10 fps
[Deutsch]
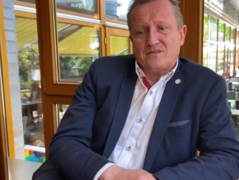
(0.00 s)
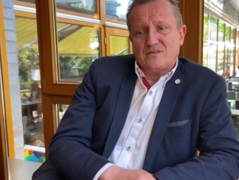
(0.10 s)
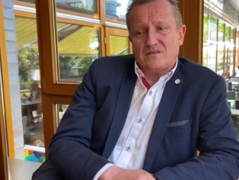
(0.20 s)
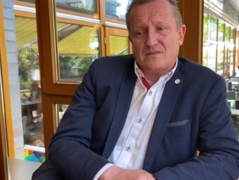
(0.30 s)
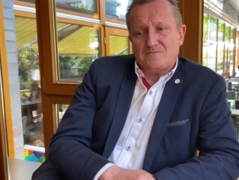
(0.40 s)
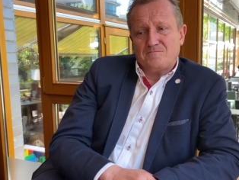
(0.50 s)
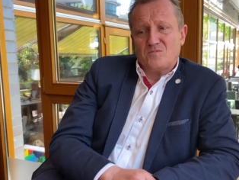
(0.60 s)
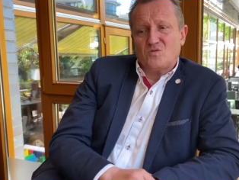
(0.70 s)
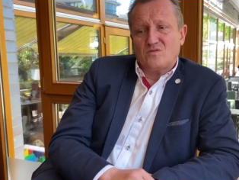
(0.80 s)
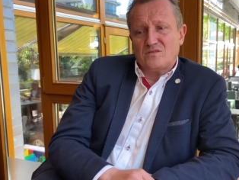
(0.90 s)
ähm,
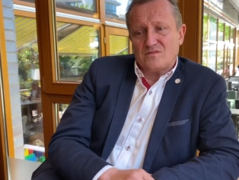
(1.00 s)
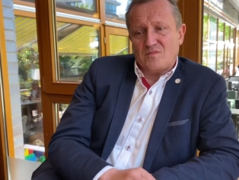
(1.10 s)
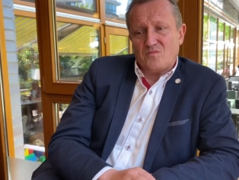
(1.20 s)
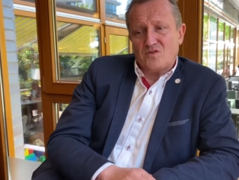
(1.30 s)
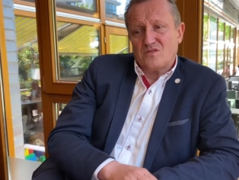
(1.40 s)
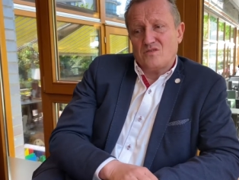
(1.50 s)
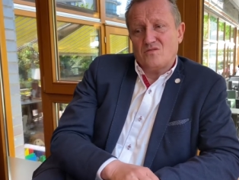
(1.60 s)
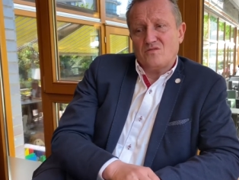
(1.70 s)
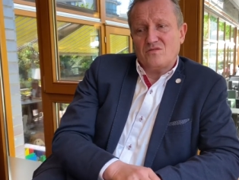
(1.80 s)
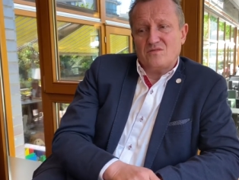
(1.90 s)
und man möchte
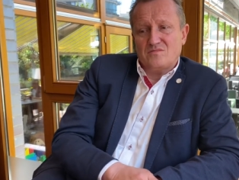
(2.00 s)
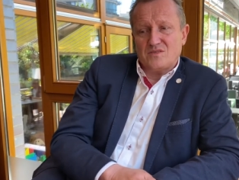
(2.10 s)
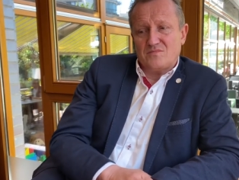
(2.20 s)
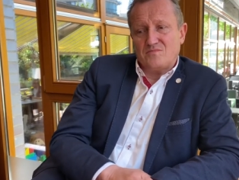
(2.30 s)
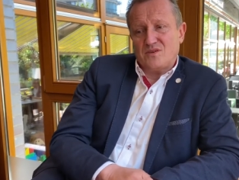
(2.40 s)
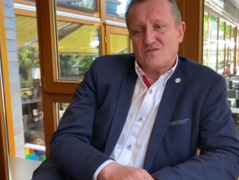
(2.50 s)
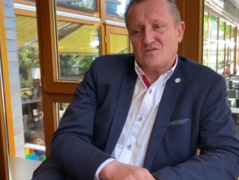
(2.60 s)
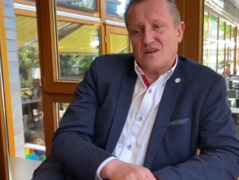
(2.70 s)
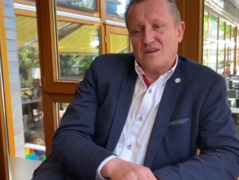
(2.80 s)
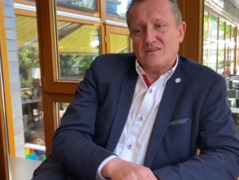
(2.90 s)
auch mit dem
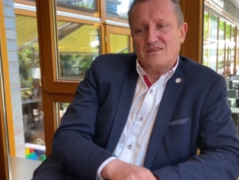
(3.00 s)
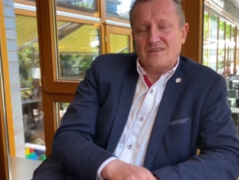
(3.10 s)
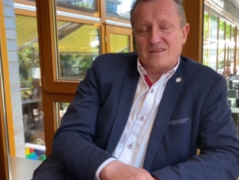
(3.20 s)
Personal